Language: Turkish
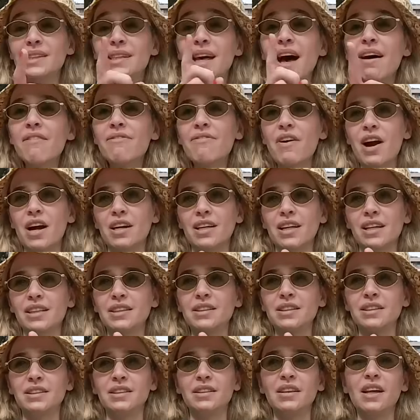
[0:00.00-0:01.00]
Sen fark hmm.
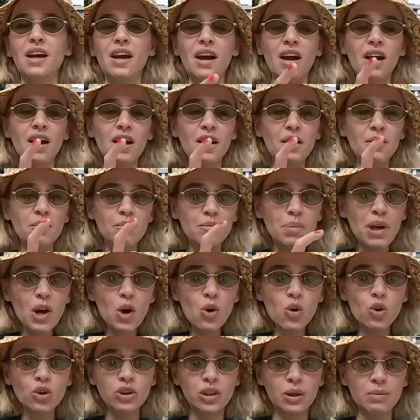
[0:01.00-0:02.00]
ettin. Bir
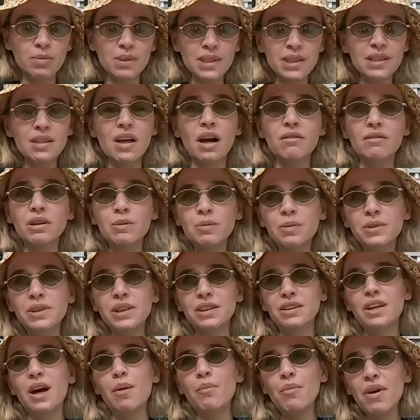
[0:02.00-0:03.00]
okulda bir sınav
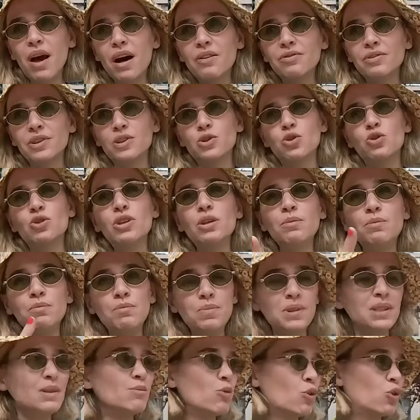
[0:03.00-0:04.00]
yapıldıktan bir hafta sonra
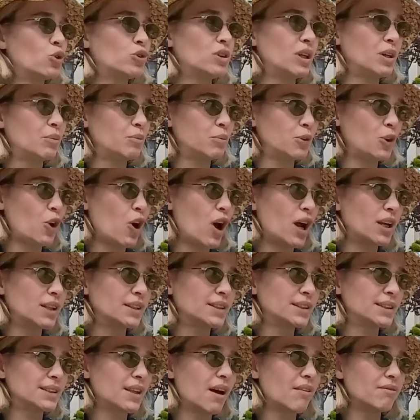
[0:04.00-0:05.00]
bizim okulda yapılıyor aynı
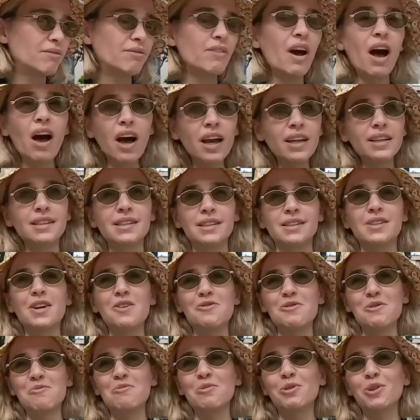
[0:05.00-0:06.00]
sınav ve aynı sınav
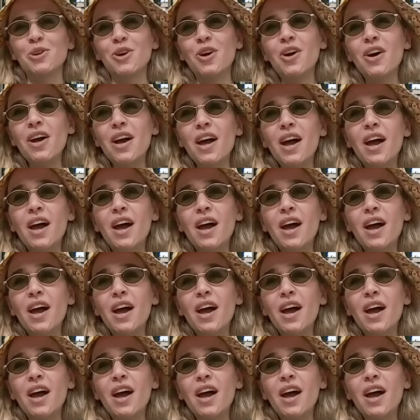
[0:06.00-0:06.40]
yapılıyor.